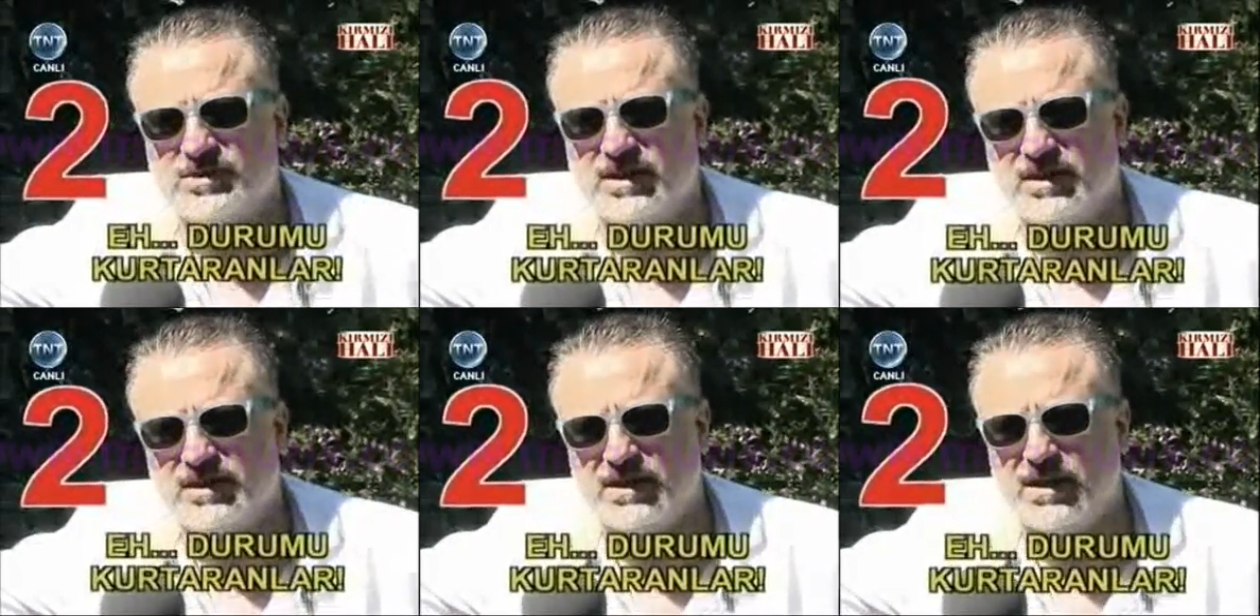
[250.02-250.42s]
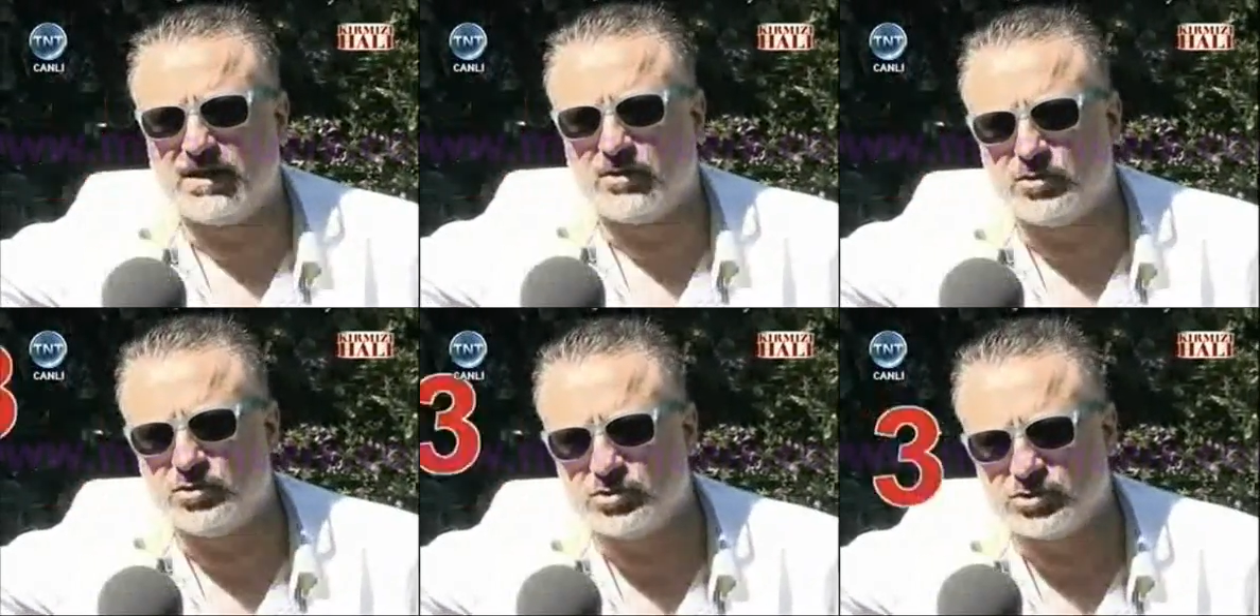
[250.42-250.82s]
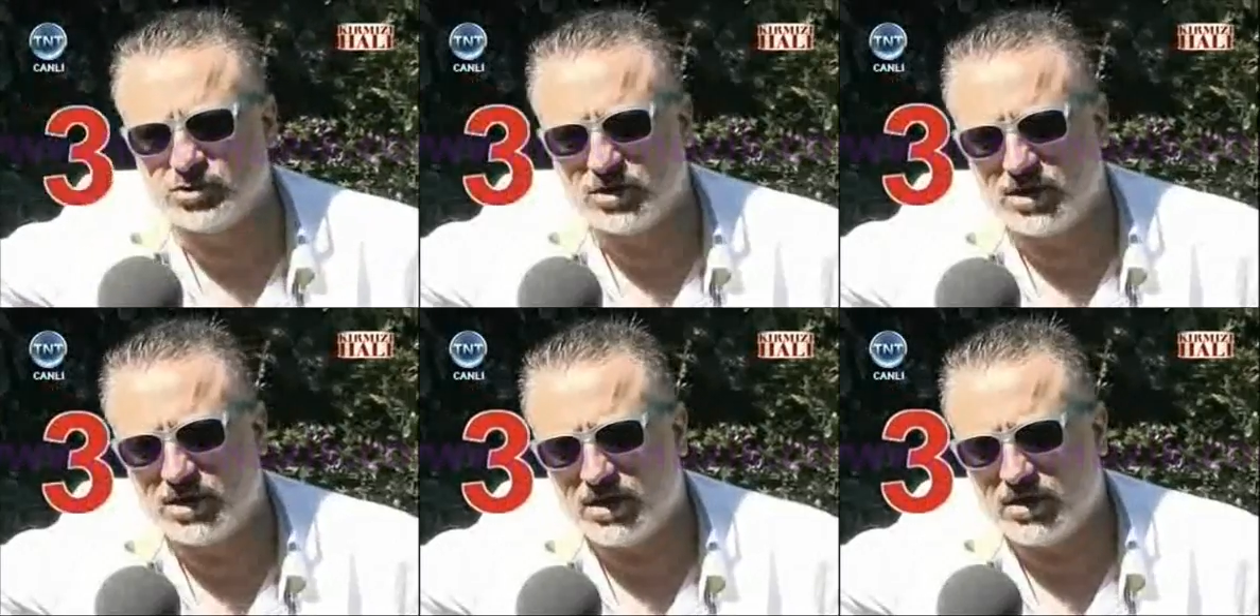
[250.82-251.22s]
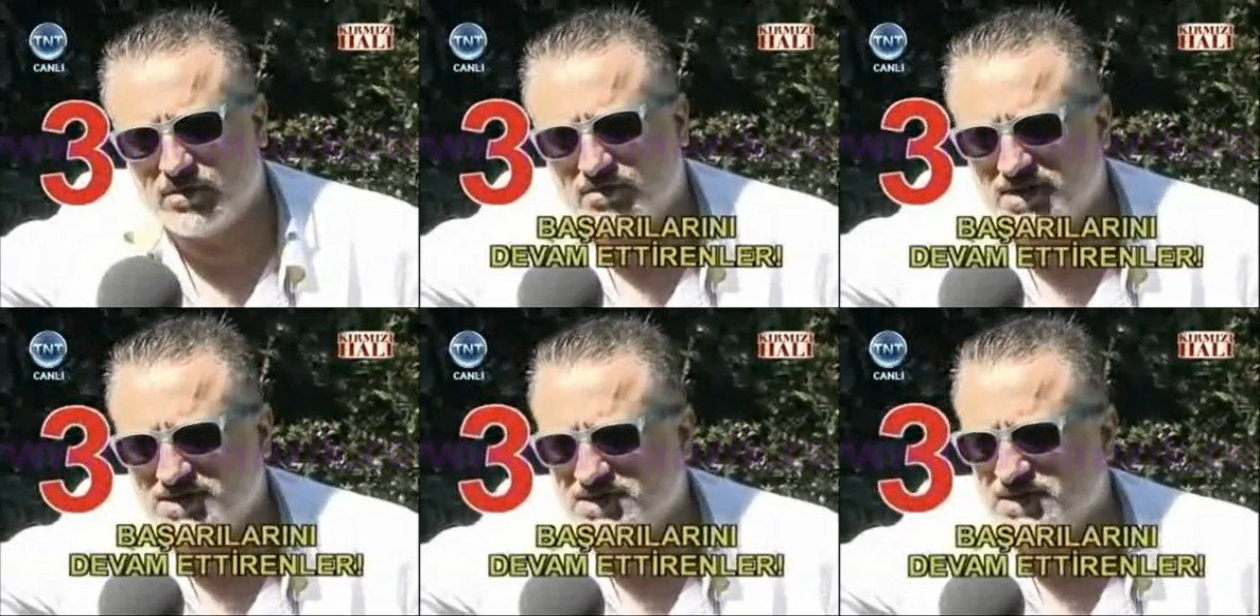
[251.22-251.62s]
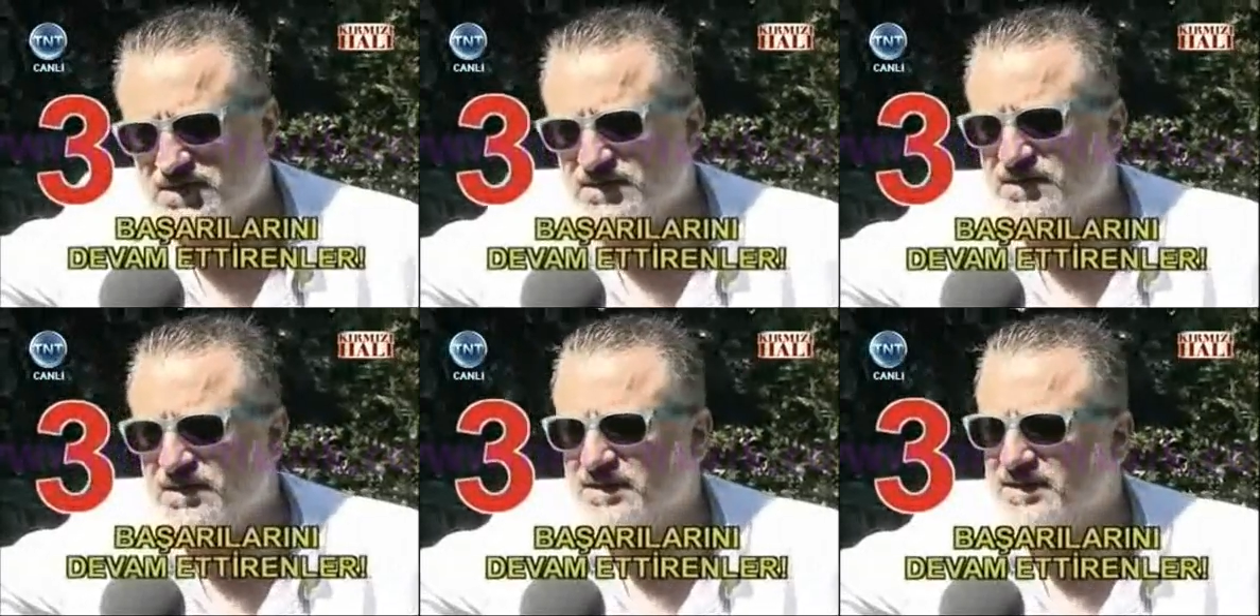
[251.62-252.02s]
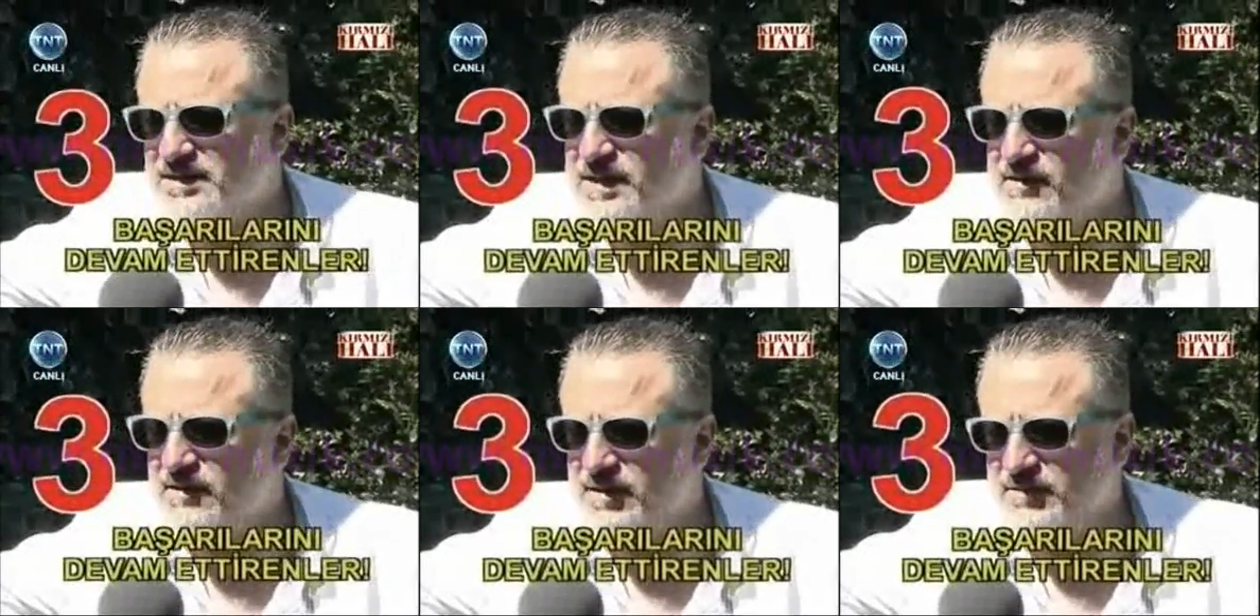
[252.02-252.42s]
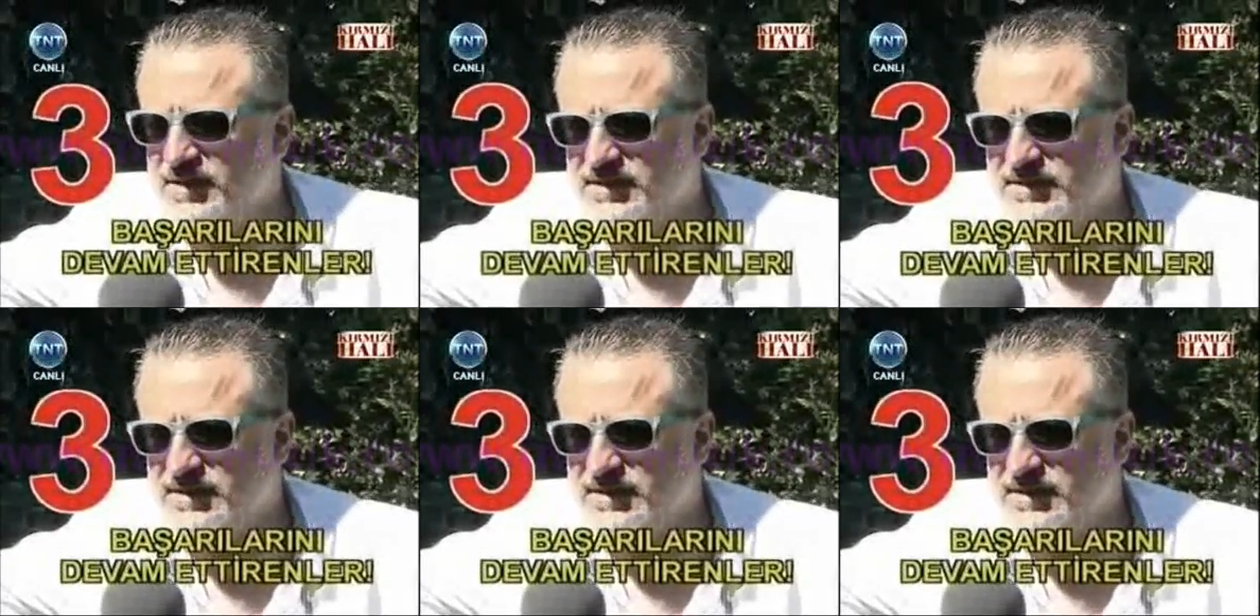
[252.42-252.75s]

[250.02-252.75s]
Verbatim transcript: kurtaranlar 3. Başarılarını devam